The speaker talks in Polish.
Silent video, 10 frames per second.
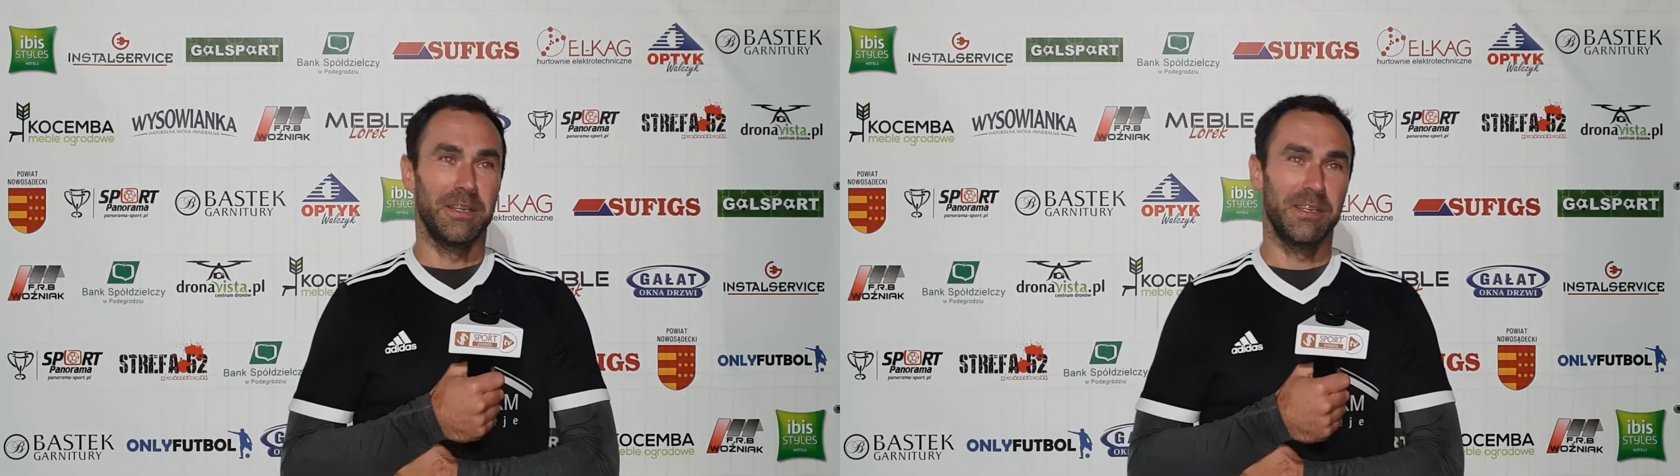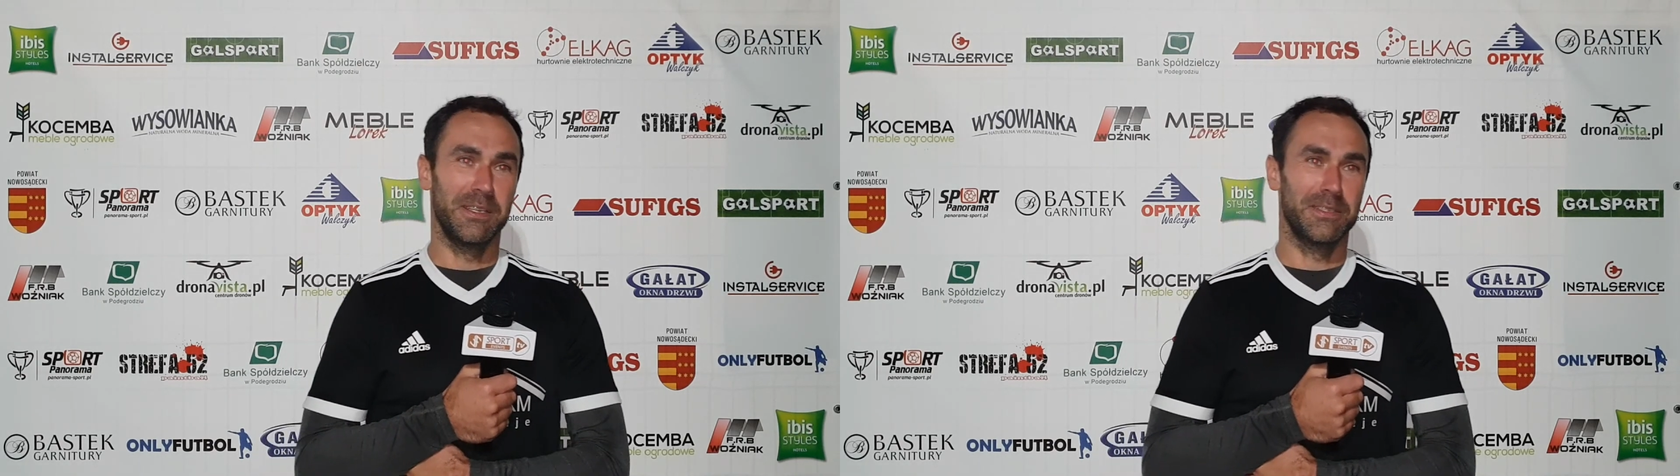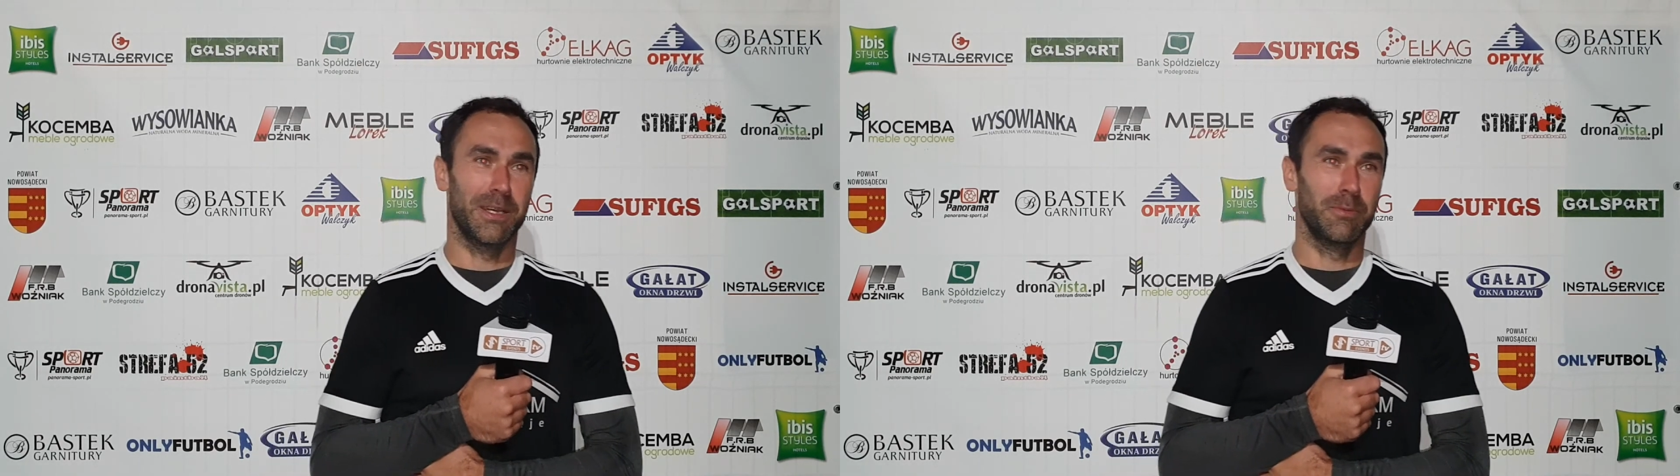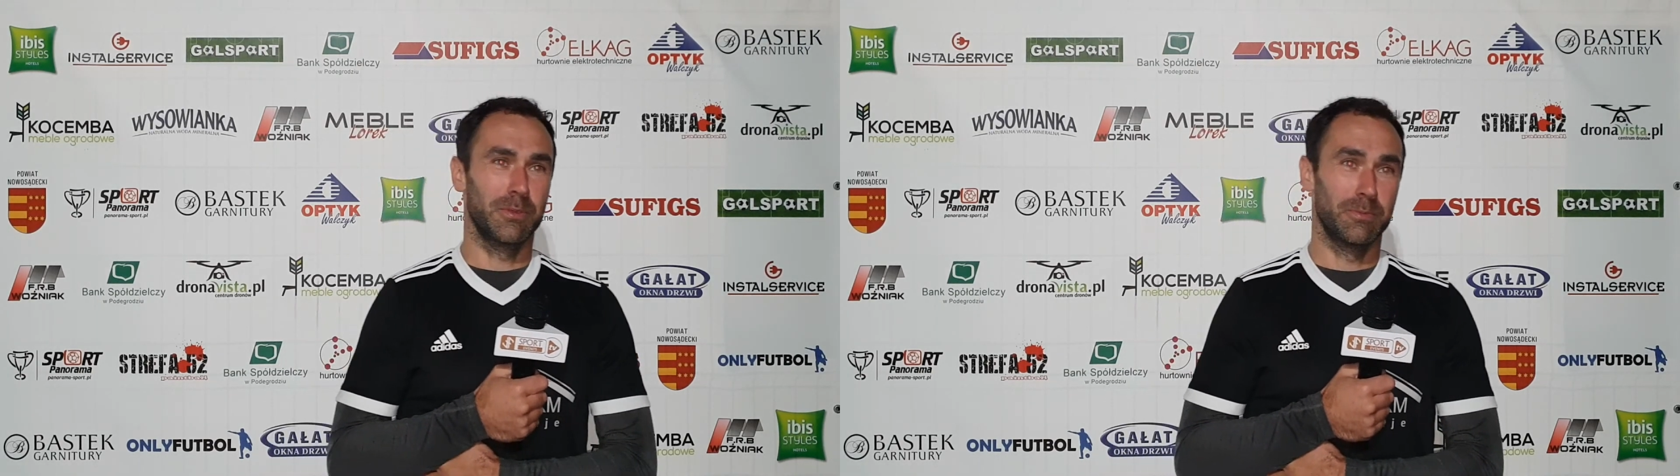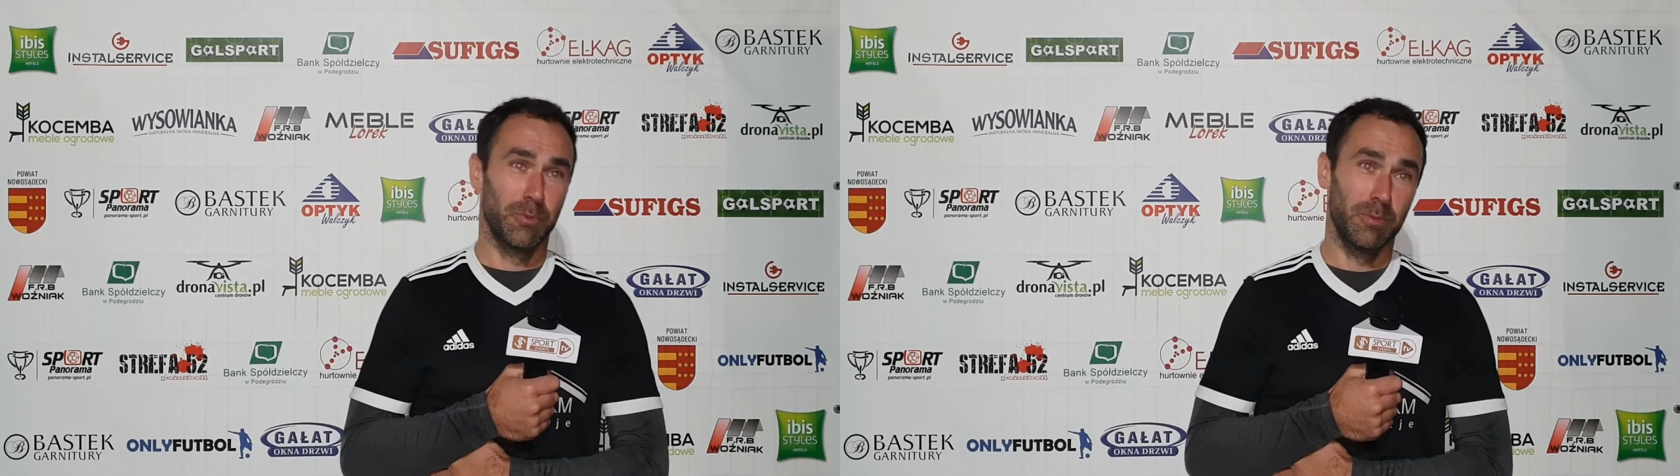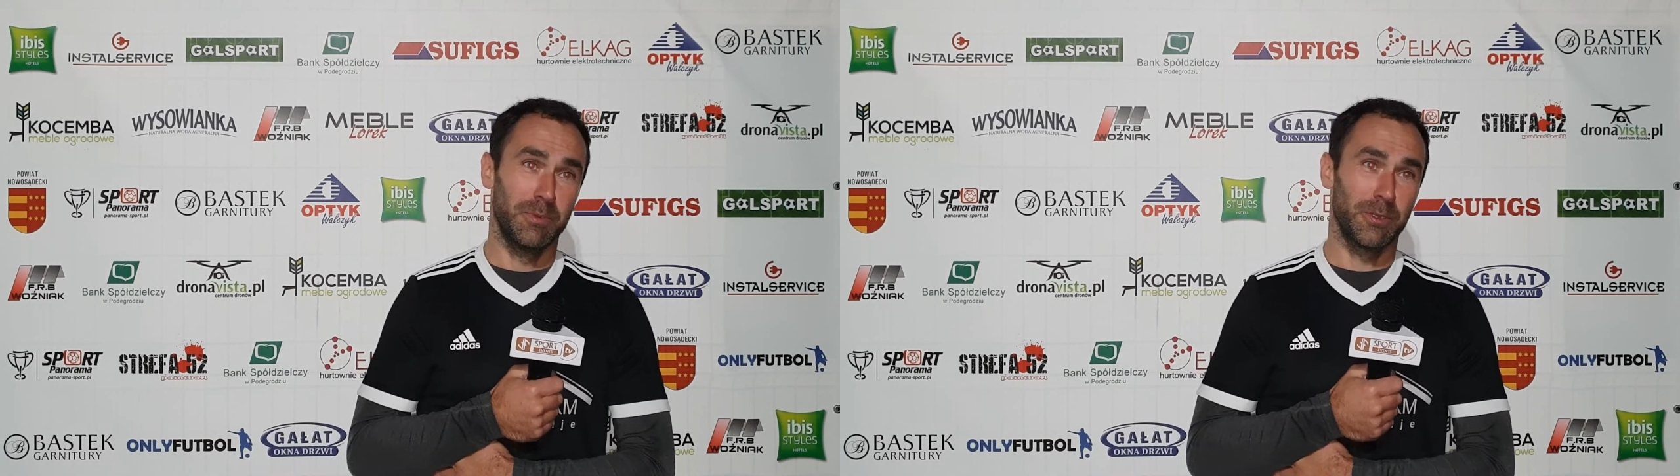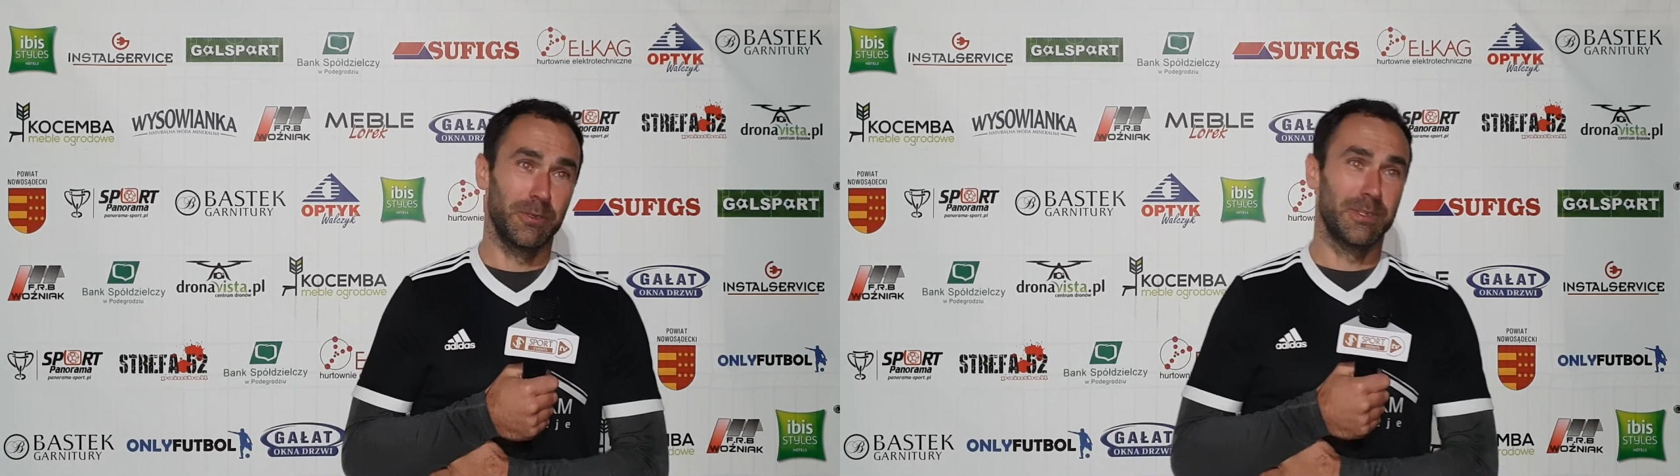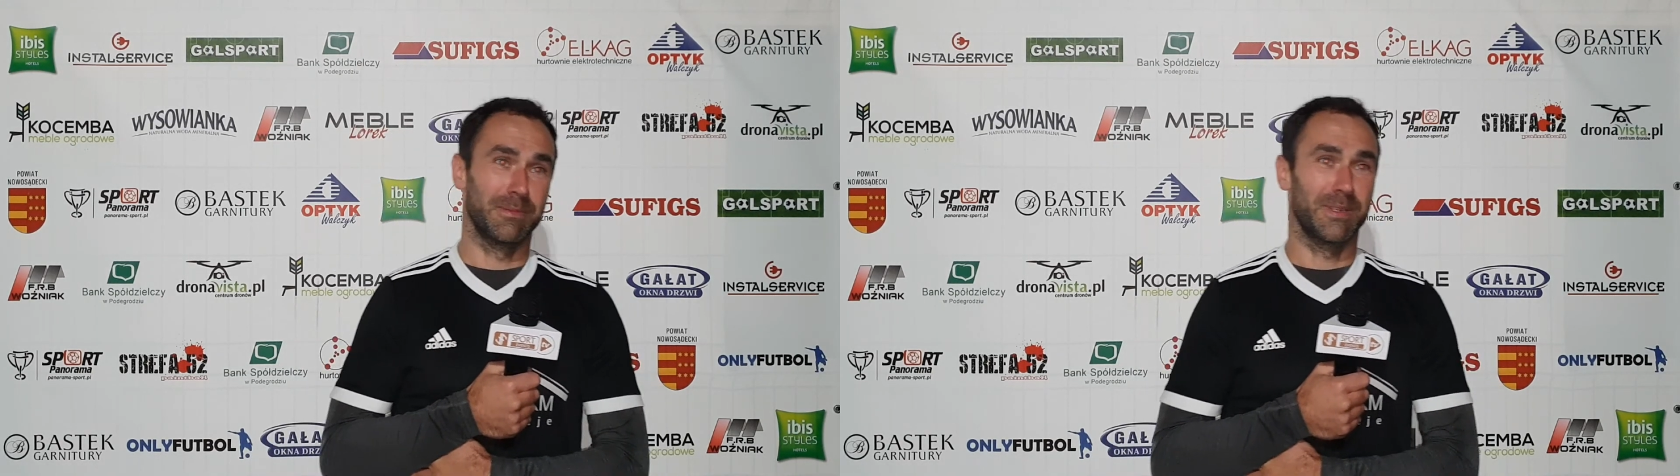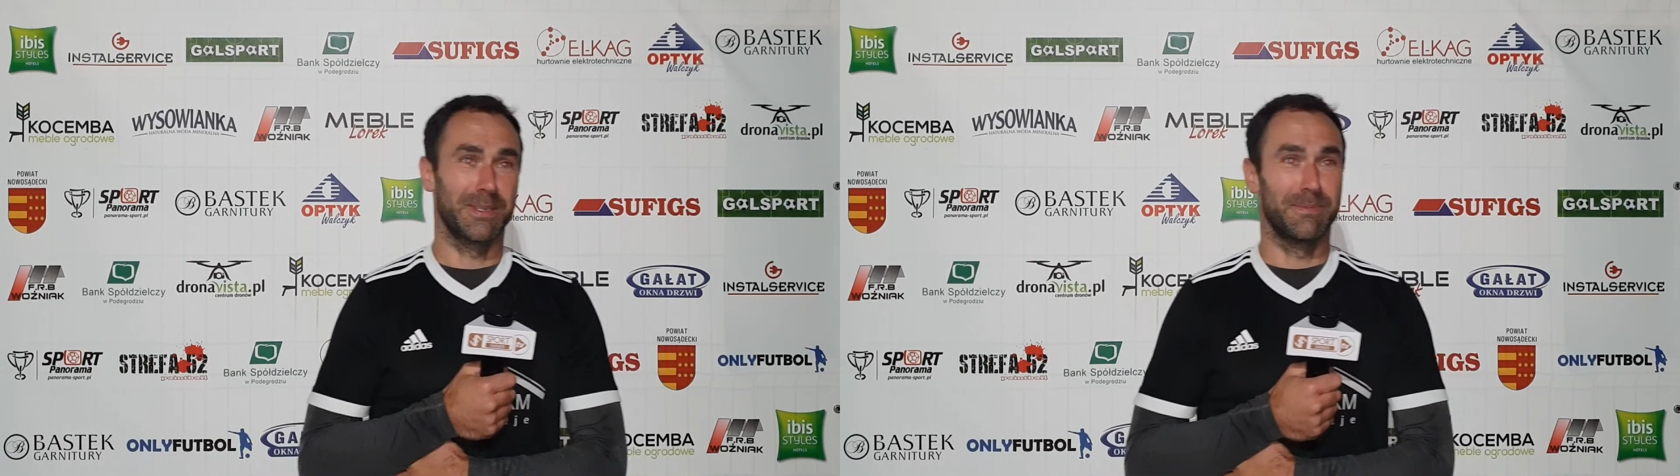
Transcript: nie jeden znak mógł być ojcem tak